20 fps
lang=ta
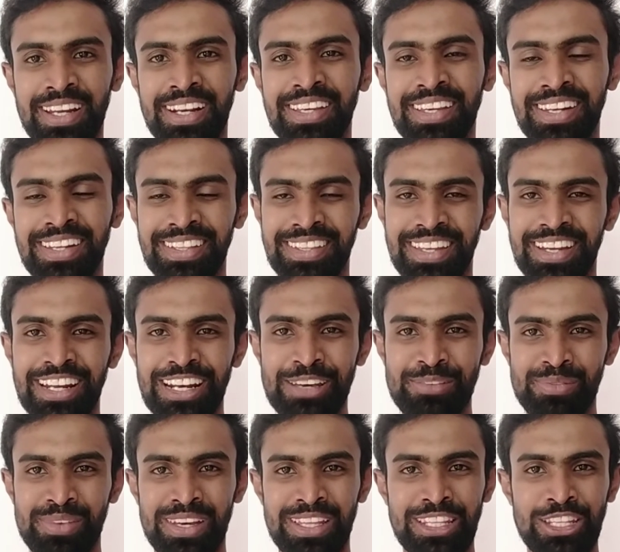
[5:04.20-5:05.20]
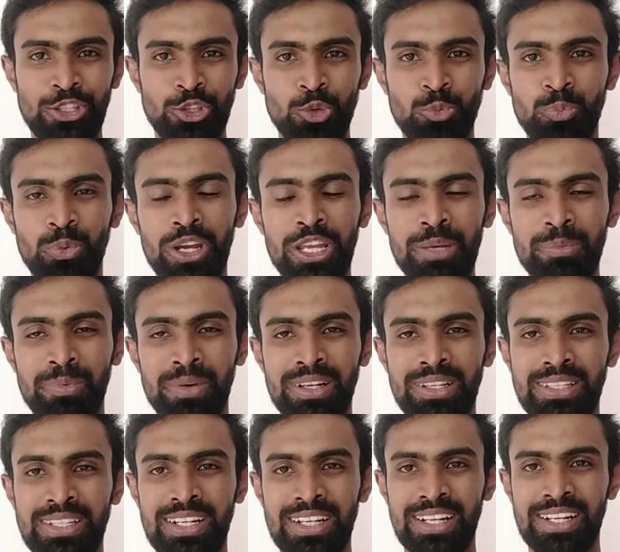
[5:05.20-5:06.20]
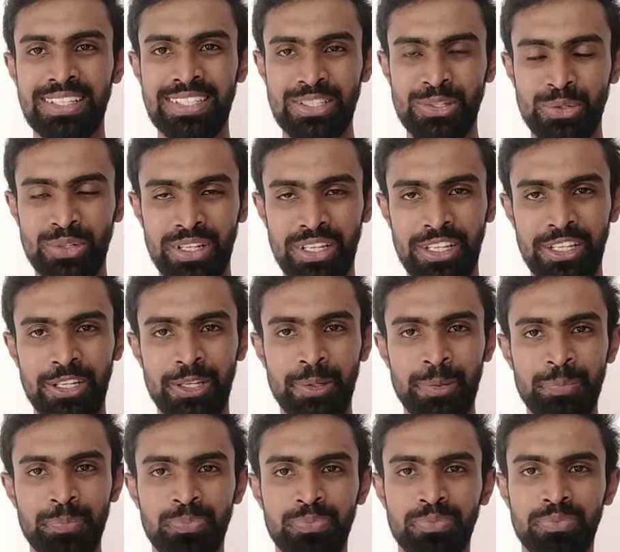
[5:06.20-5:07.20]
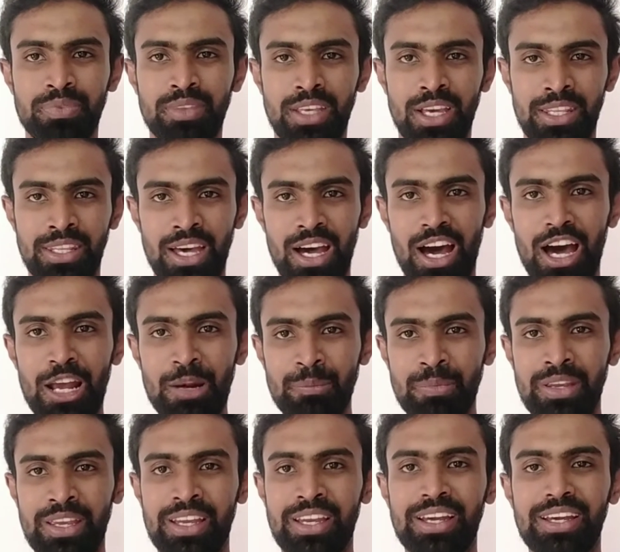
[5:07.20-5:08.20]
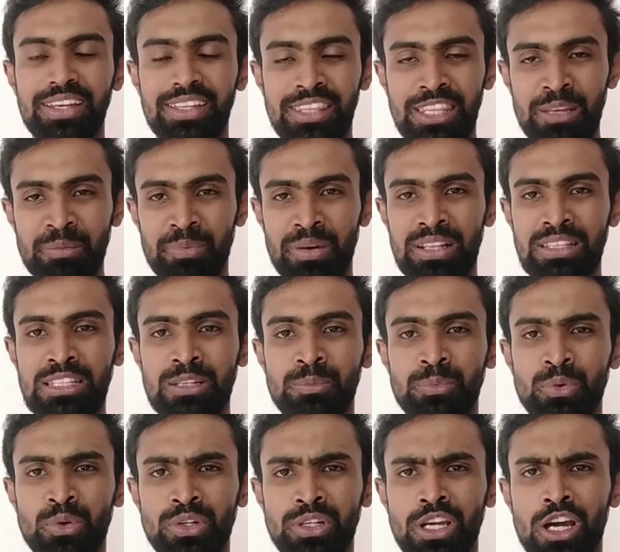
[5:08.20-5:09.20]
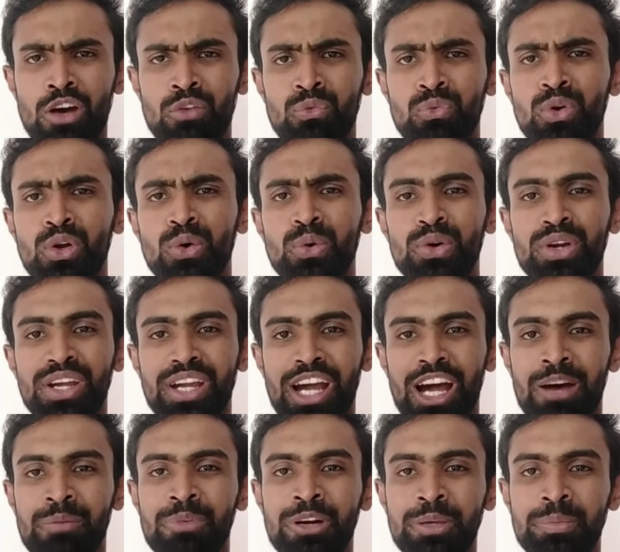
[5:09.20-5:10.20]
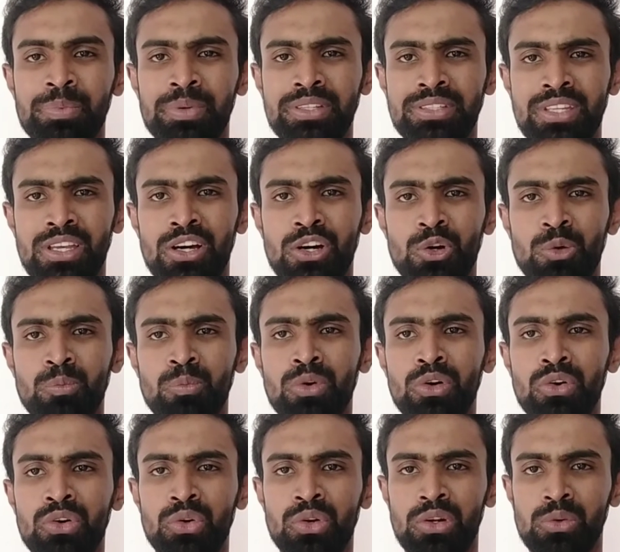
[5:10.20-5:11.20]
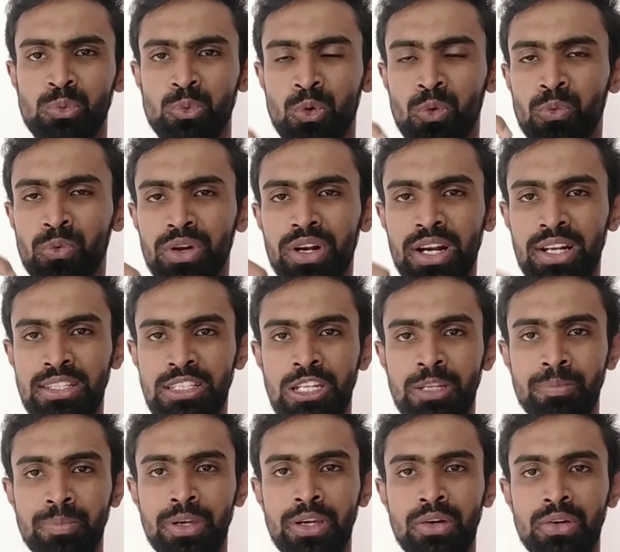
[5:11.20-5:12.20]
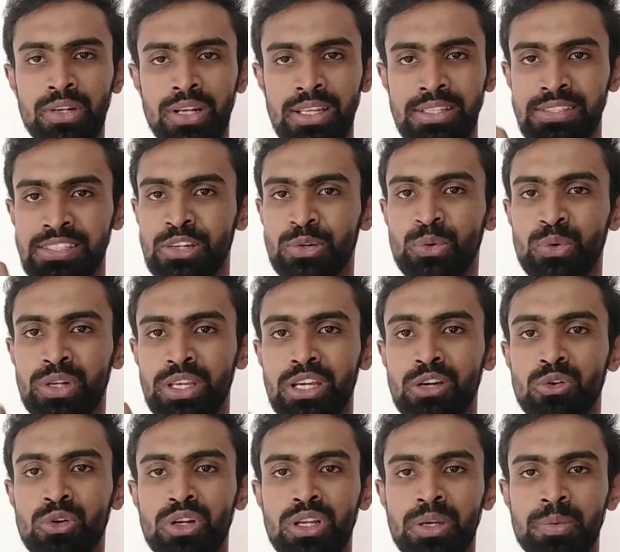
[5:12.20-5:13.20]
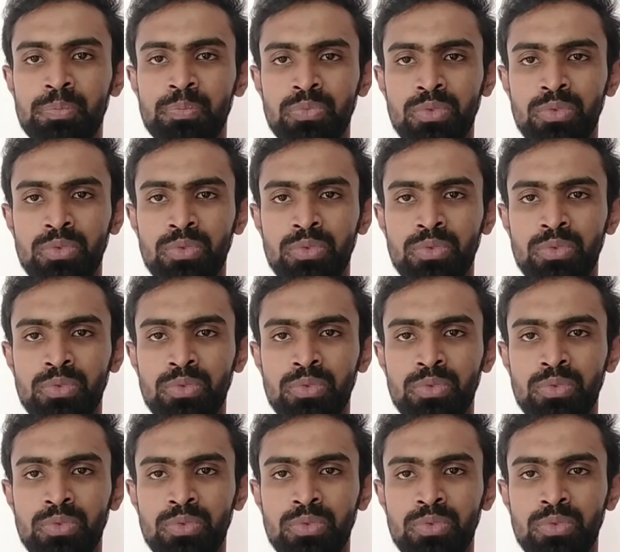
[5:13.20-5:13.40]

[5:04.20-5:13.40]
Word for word: தடுக்கிறது தாங்க நம்ம அந்த துப்பாக்கி படத்தில் நடித்த ஒரு அந்த ஆர்மியை இந்த படத்தில் போட்டு அவ்வளோ ஒரு காமெடி பீஸாக ரொம்ப ஒரு ஒவ்வொரு இடத்துலையுமே ரசிக்கக்கூடிய ஒரு